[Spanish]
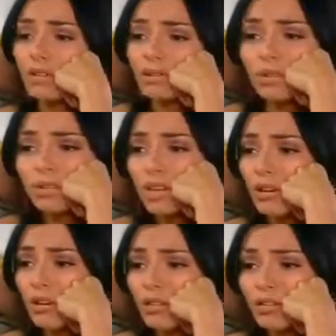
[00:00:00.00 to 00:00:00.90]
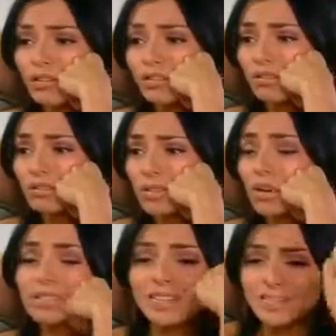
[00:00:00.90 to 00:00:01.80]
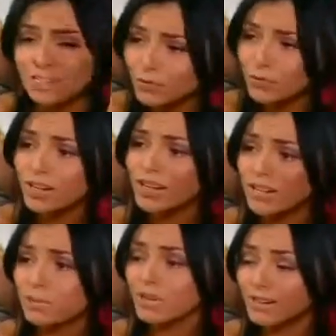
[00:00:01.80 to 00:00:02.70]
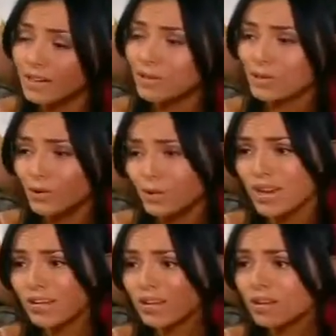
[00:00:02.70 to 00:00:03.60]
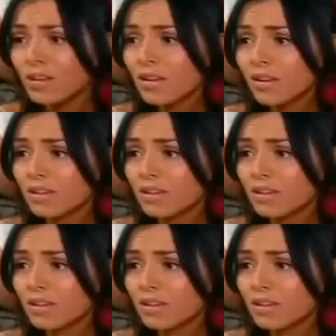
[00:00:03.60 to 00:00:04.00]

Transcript: Eduardo no lo negó. O sea que sí fue él el que me regaló el collar.